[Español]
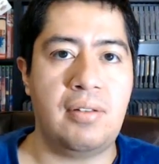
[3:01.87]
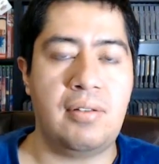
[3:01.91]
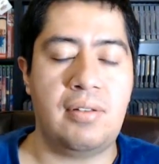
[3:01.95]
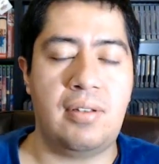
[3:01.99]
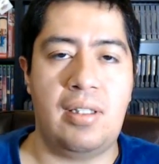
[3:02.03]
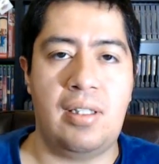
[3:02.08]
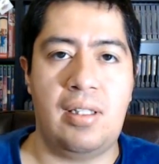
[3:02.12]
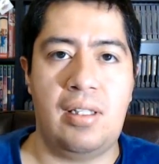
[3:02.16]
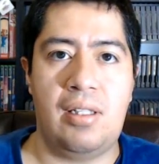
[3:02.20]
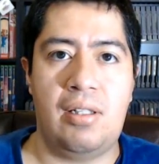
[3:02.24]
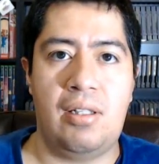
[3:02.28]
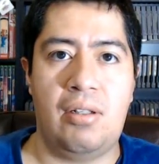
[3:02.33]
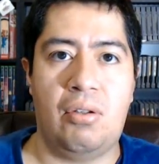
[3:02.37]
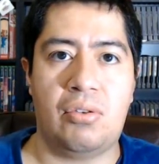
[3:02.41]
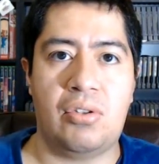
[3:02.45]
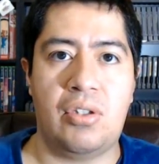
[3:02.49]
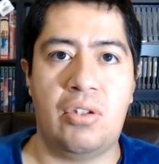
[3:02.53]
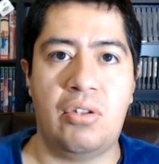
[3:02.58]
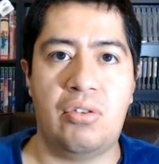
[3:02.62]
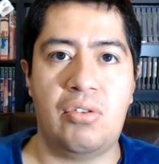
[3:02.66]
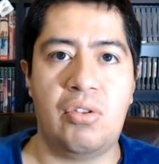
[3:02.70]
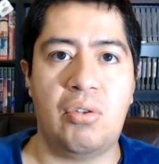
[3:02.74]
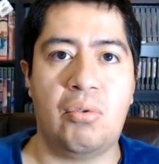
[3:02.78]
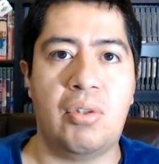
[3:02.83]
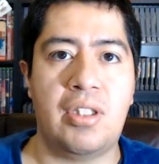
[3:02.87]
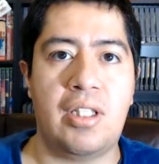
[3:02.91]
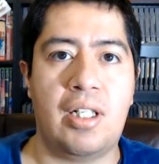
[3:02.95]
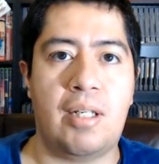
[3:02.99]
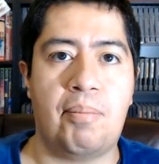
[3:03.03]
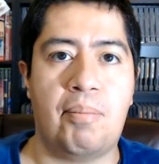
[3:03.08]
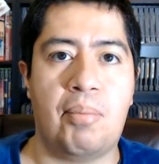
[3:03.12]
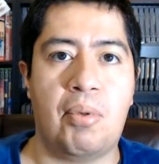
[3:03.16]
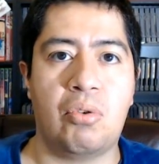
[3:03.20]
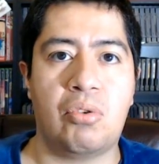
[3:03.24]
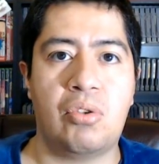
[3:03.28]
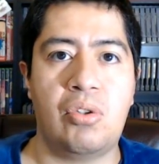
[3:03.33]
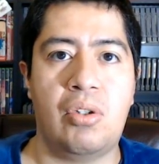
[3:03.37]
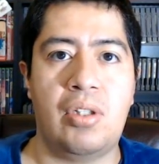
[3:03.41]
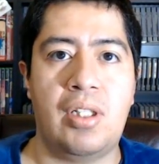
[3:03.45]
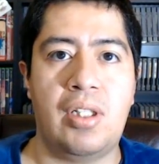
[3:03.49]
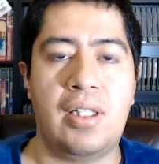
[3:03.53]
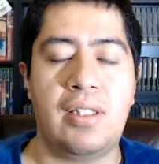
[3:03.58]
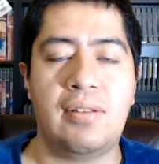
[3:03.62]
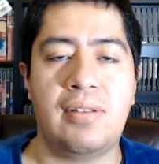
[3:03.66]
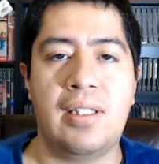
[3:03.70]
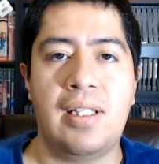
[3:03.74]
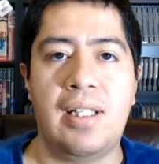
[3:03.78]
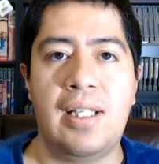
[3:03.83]
eh, o 150
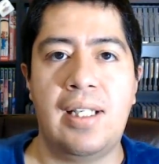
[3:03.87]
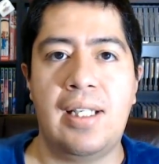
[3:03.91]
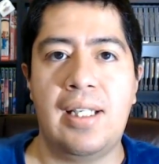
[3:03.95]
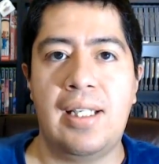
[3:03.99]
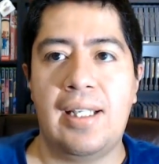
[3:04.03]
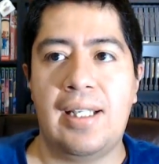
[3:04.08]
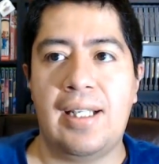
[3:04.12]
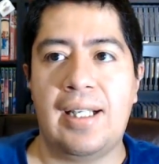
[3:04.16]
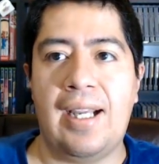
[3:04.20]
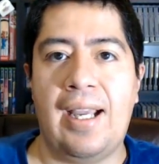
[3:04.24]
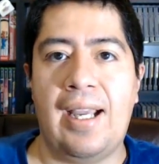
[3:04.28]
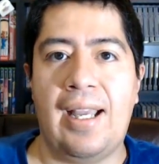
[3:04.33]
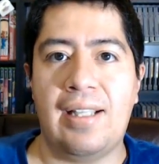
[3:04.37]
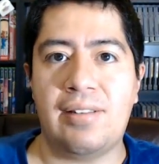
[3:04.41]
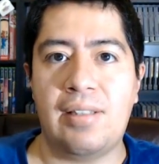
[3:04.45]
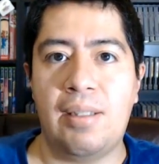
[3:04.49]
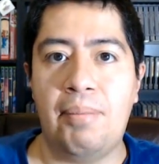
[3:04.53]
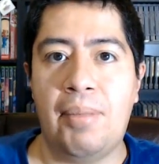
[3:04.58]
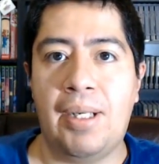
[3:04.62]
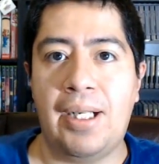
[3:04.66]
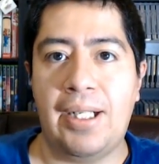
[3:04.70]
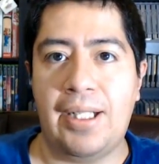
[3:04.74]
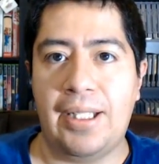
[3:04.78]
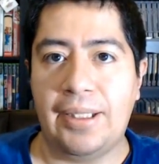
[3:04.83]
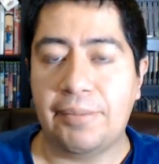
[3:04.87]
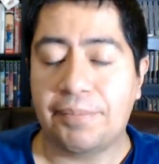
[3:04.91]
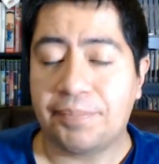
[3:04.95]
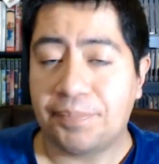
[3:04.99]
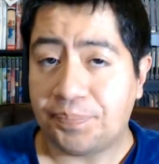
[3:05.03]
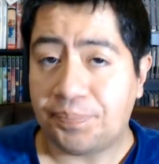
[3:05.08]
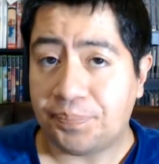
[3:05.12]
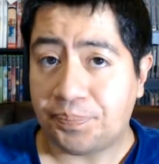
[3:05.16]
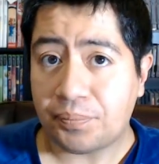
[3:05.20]
reproducciones cada semana,